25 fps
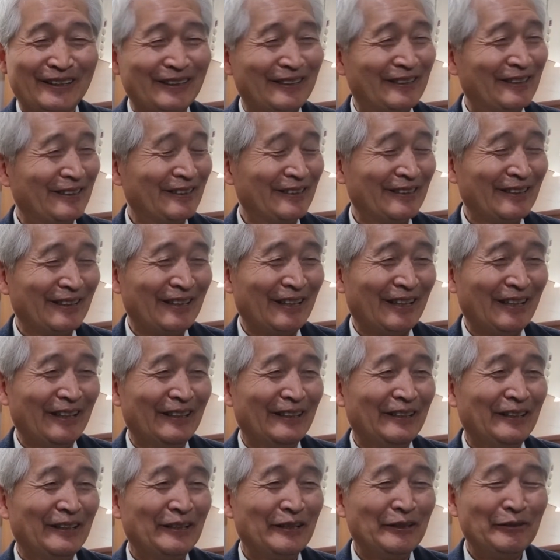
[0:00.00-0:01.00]

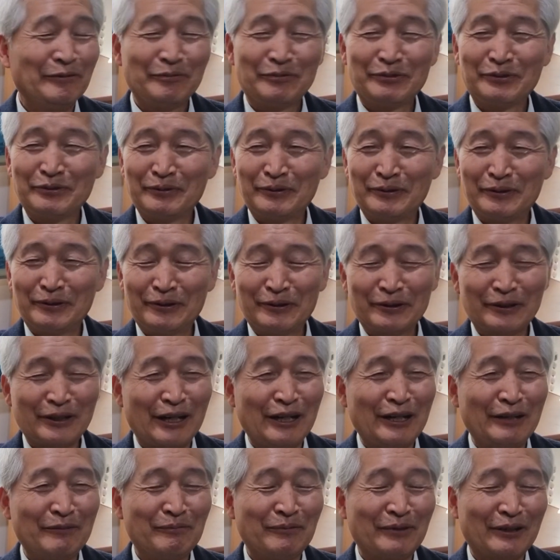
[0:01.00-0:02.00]
그러니까
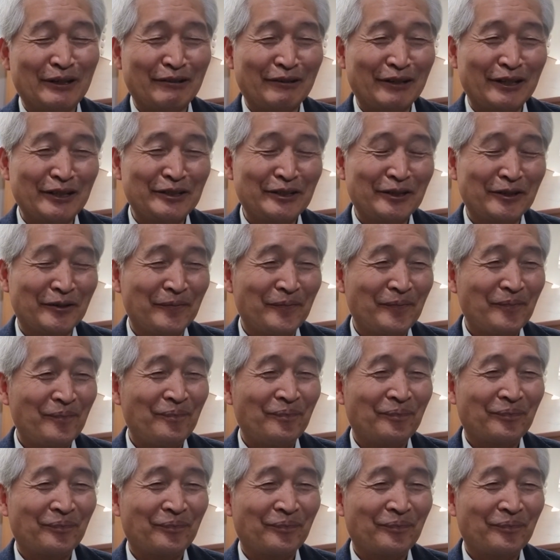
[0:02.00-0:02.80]
부모가 뭐라 그랬어요?